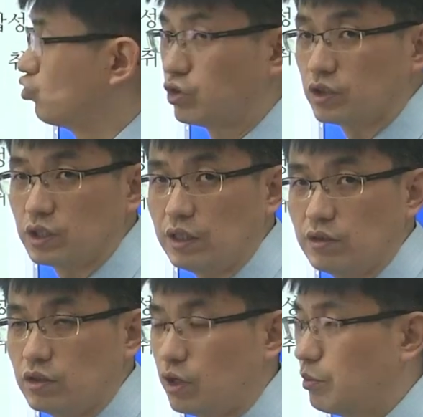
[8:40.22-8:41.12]
주식을
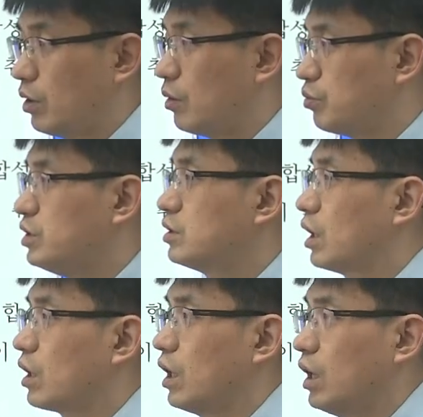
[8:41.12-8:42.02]
사들인 다음에
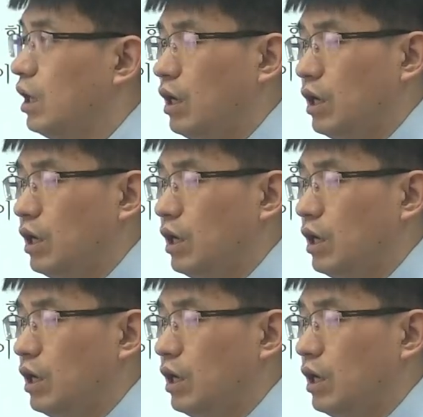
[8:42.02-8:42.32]
비싸게